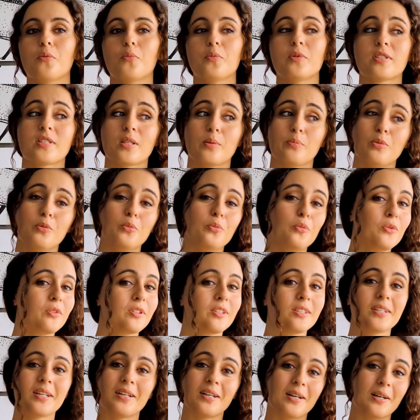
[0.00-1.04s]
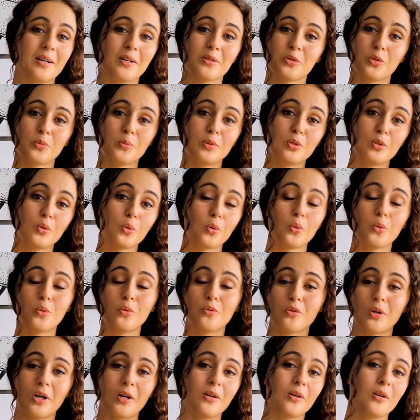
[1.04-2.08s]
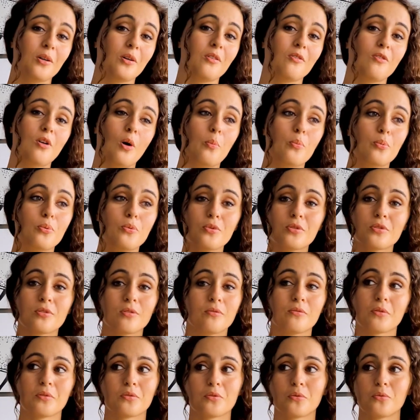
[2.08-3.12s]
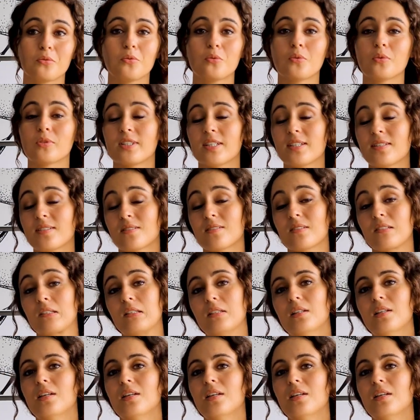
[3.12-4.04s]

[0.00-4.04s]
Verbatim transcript: mais ça peut monter à 2000 euros, voire, euh, voire plus en fonction du contexte.